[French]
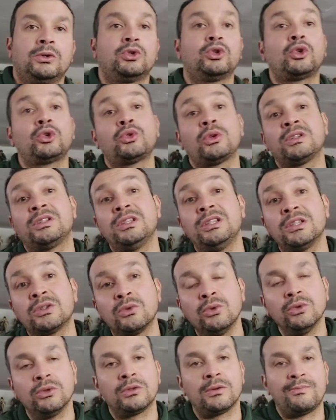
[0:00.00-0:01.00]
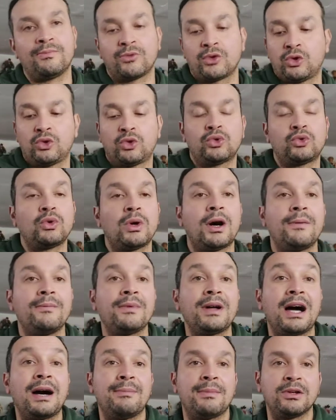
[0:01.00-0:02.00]
Que ce soit Cdiscount, que ce
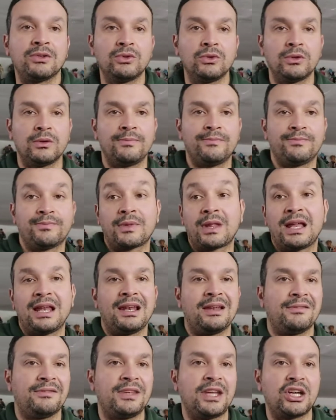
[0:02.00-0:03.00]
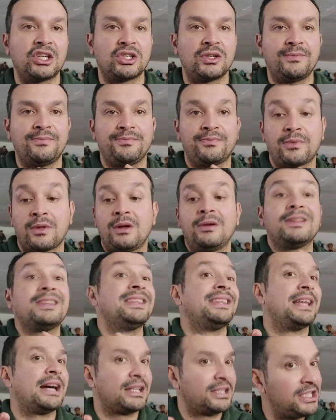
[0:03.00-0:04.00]
soit Amazon, Fnac,
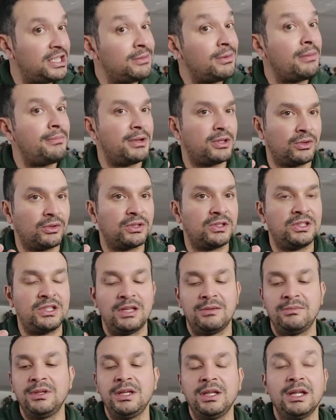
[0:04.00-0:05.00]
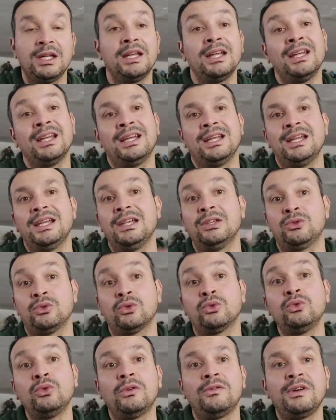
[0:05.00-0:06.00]
parti même maintenant qu'il s'y est mis. Et
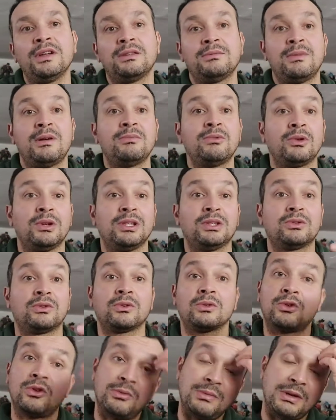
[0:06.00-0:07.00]
surtout, en fait, même dans les centres